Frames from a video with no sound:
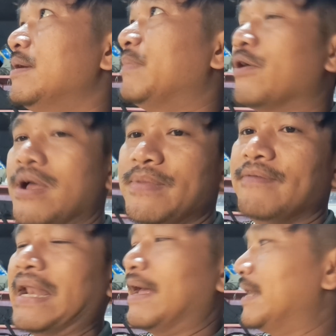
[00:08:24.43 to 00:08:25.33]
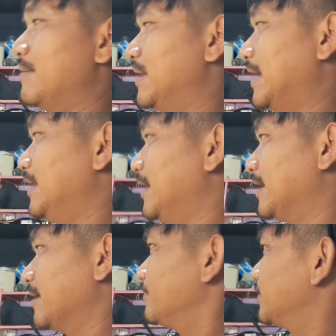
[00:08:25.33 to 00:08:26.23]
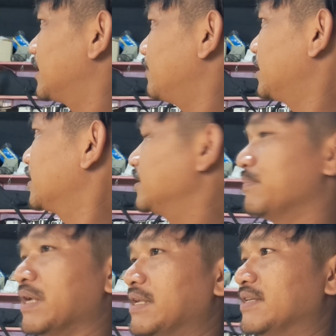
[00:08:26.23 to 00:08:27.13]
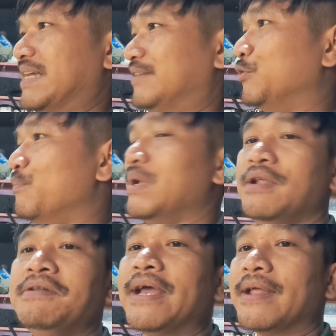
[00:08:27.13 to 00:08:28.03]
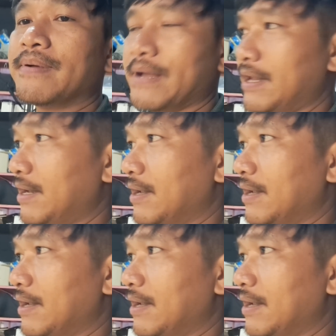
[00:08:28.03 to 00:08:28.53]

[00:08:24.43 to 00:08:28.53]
ไม่ค่อยมีเวลาทำอะไรเลยนะครับนะมันก็จะมันก็จะสะสมมาเรื่อยๆประมาณนี้